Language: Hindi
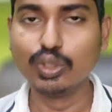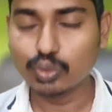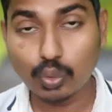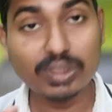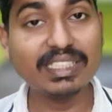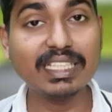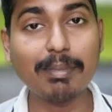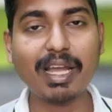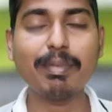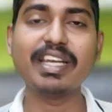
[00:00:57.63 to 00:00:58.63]
तो इसी के
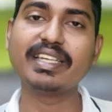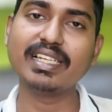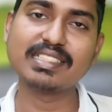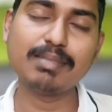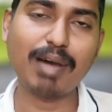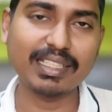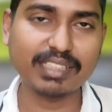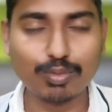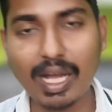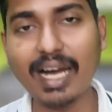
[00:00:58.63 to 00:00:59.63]
बारे में डिटेल्सली बात
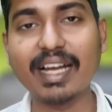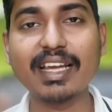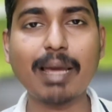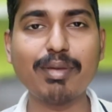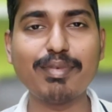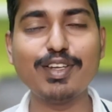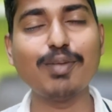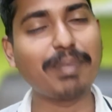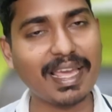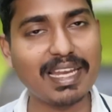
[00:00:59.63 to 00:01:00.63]
करूंगा अगर आप ये वीडियो
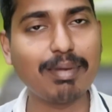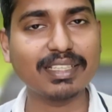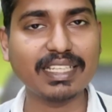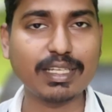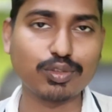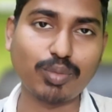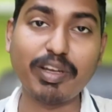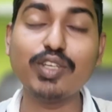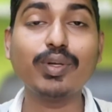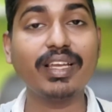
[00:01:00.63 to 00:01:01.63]
पहली बार देख रहे हो तो
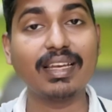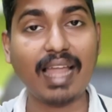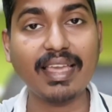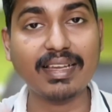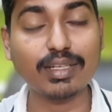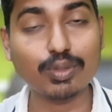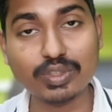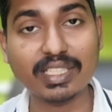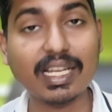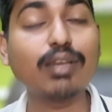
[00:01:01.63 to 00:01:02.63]
वीडियो को एक लाइक कर दो
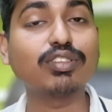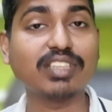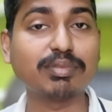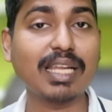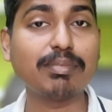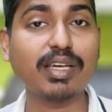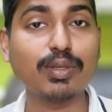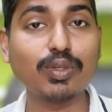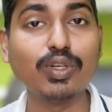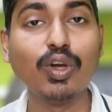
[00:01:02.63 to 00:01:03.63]
चैनल को सब्सक्राइब कर
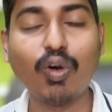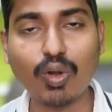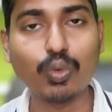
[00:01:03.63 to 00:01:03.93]
लो और